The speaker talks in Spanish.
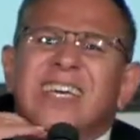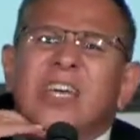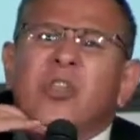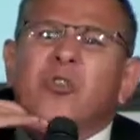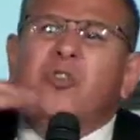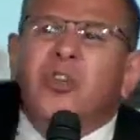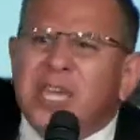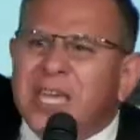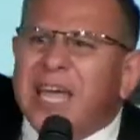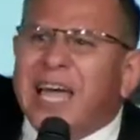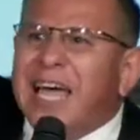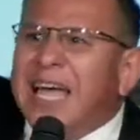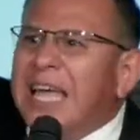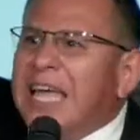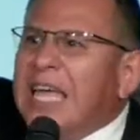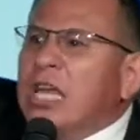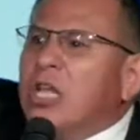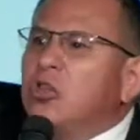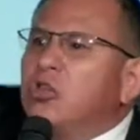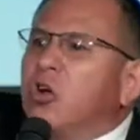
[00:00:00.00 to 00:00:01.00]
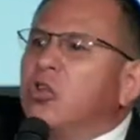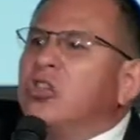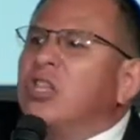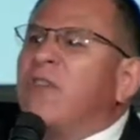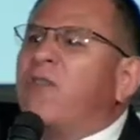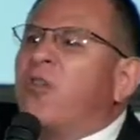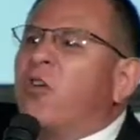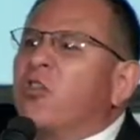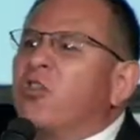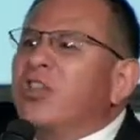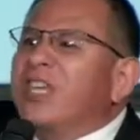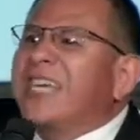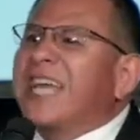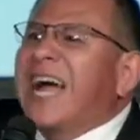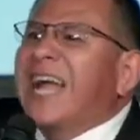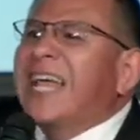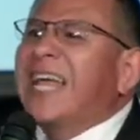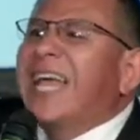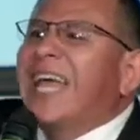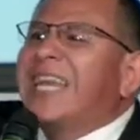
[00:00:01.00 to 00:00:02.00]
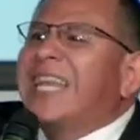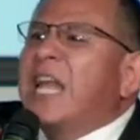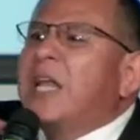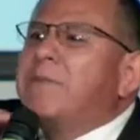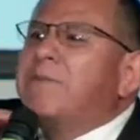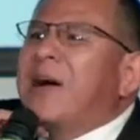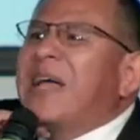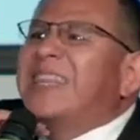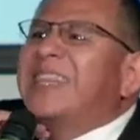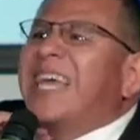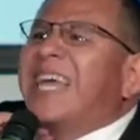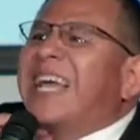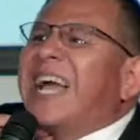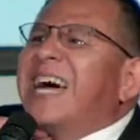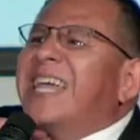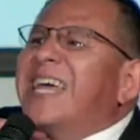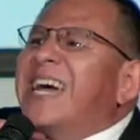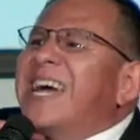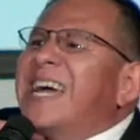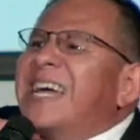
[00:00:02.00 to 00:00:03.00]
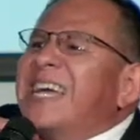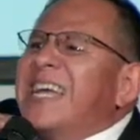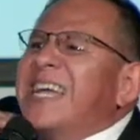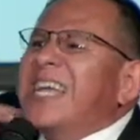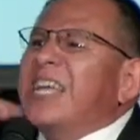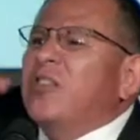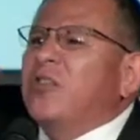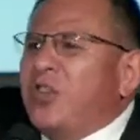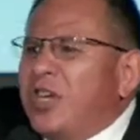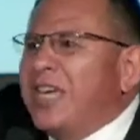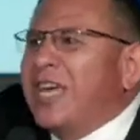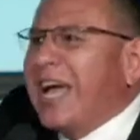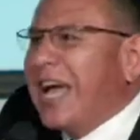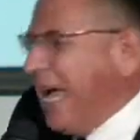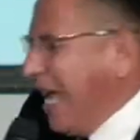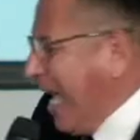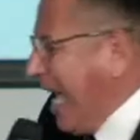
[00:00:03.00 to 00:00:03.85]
día, donde fornicar era el pan de cada día.